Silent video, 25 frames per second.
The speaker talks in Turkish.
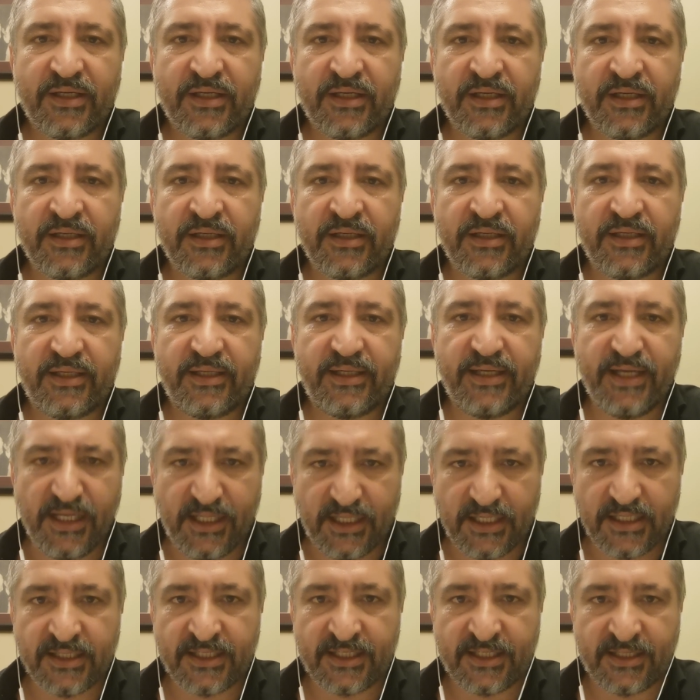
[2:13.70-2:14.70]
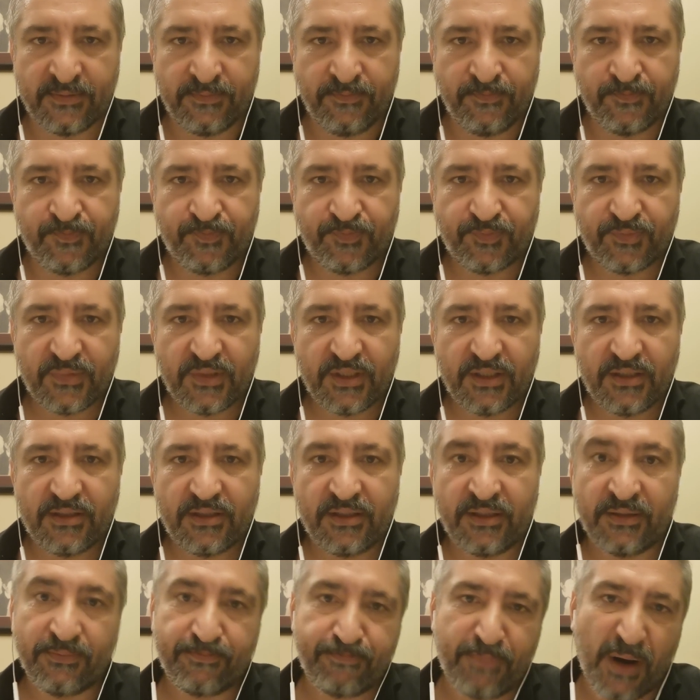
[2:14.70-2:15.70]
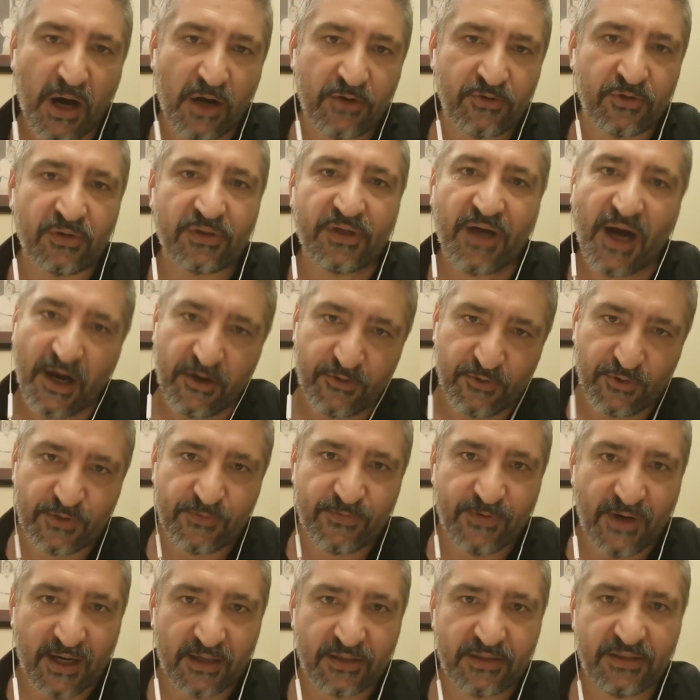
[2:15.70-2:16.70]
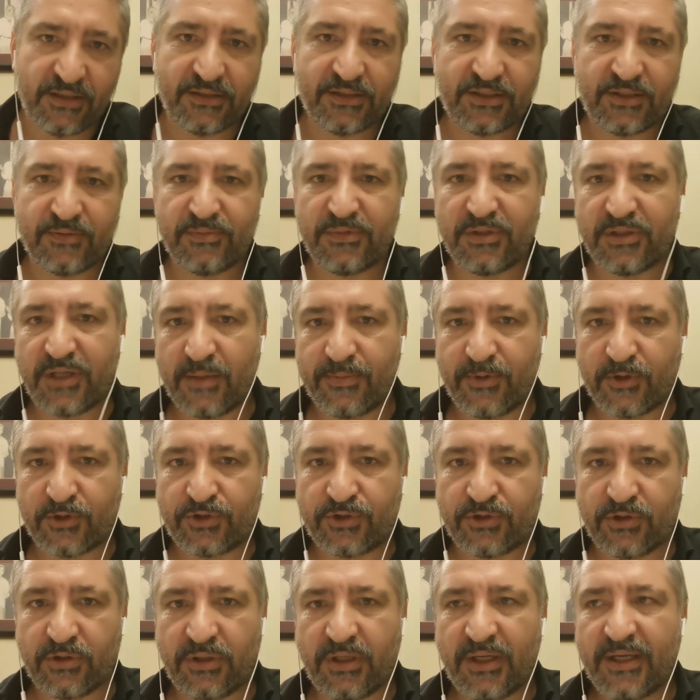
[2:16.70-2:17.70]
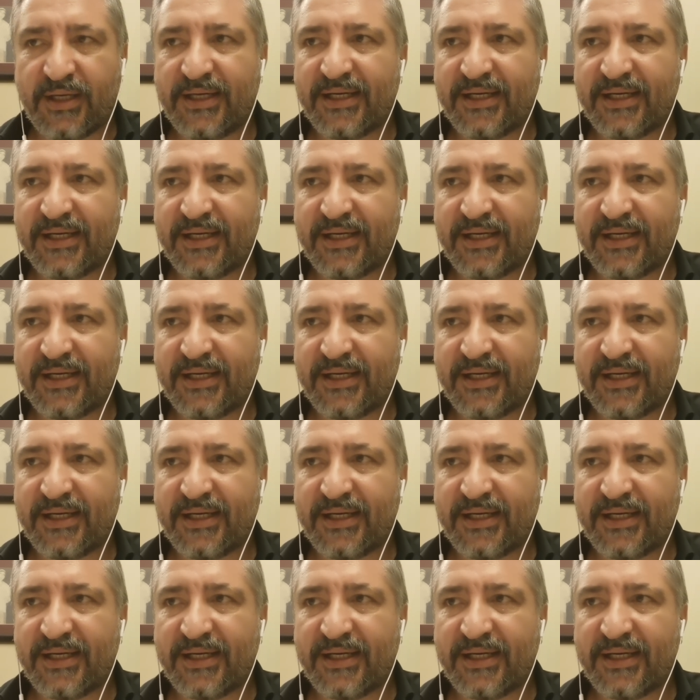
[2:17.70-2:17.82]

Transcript: e, ilk isim e, pardon Karius vardı. Şimdi Rebaşo.